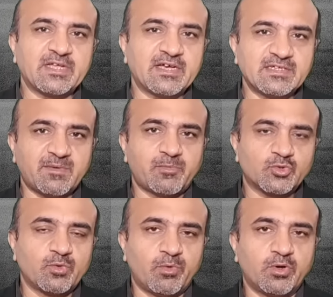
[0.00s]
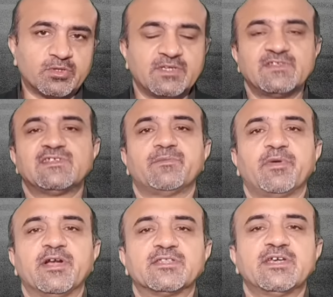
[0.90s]
पता है कि जब आप उसको बहुत तेज़ी से
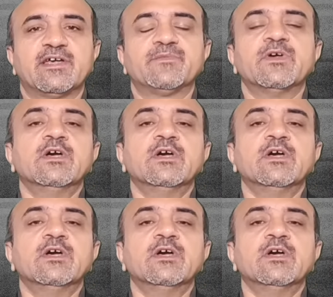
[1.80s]
फेंटते हैं